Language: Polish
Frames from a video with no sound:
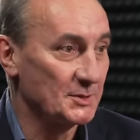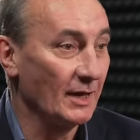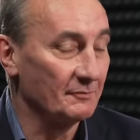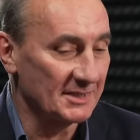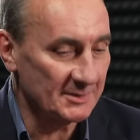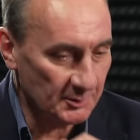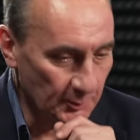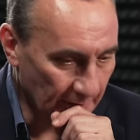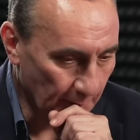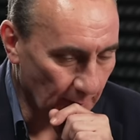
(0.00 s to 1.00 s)
Słuchaj, a wracając do
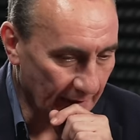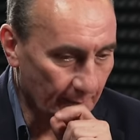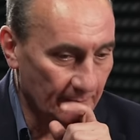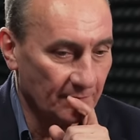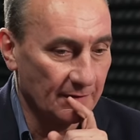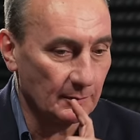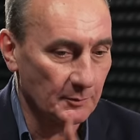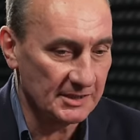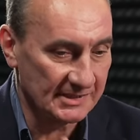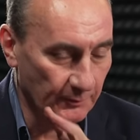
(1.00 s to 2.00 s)
Jurka Kuleja,
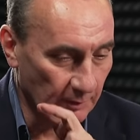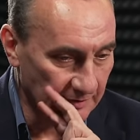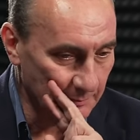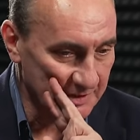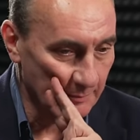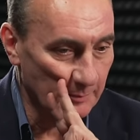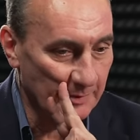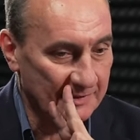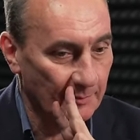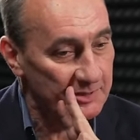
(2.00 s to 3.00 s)
wiadomo, że jest dwukrotnym mistrzem
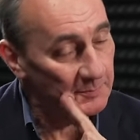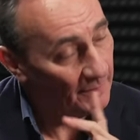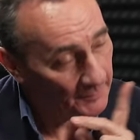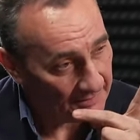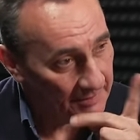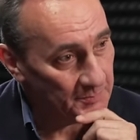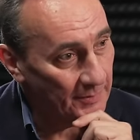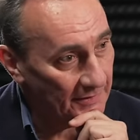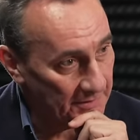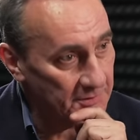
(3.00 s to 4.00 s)
olimpijskim, a czy pamiętasz, bo
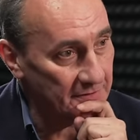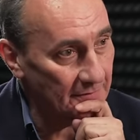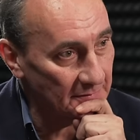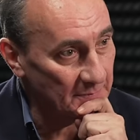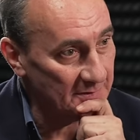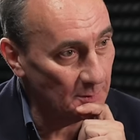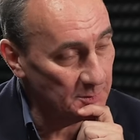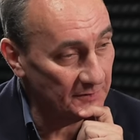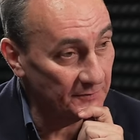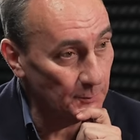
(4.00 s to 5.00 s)
ja też e,
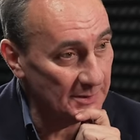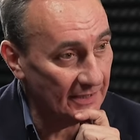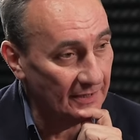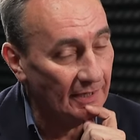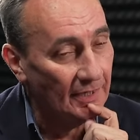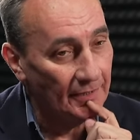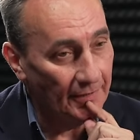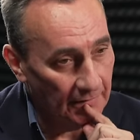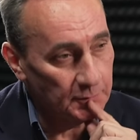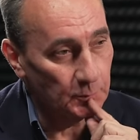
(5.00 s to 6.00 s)
specjalizuję się w quizach,
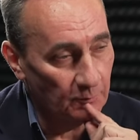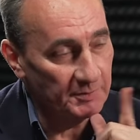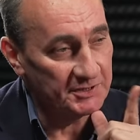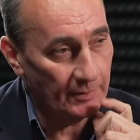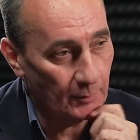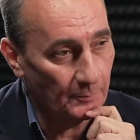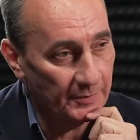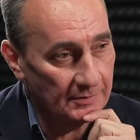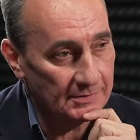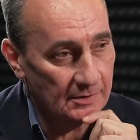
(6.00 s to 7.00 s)
ile tytułów mistrza
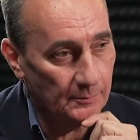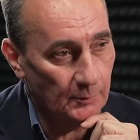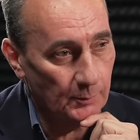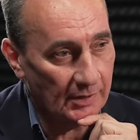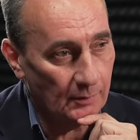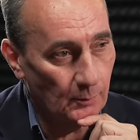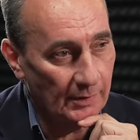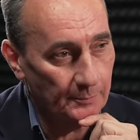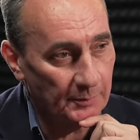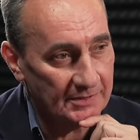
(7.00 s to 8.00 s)
Europy zdobył Jurek
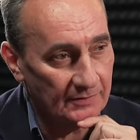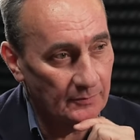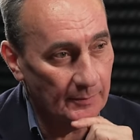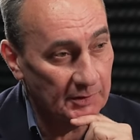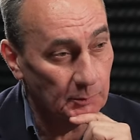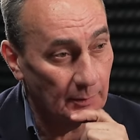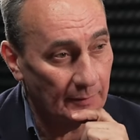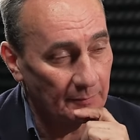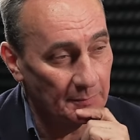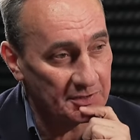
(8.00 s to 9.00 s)
Kulej poza dwoma
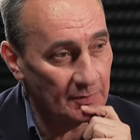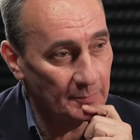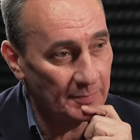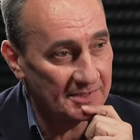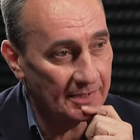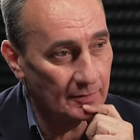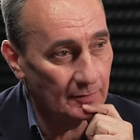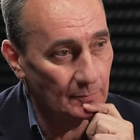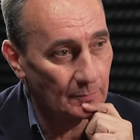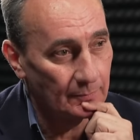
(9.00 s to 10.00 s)
tytułami mistrza olimpijskiego? olimpijskiego?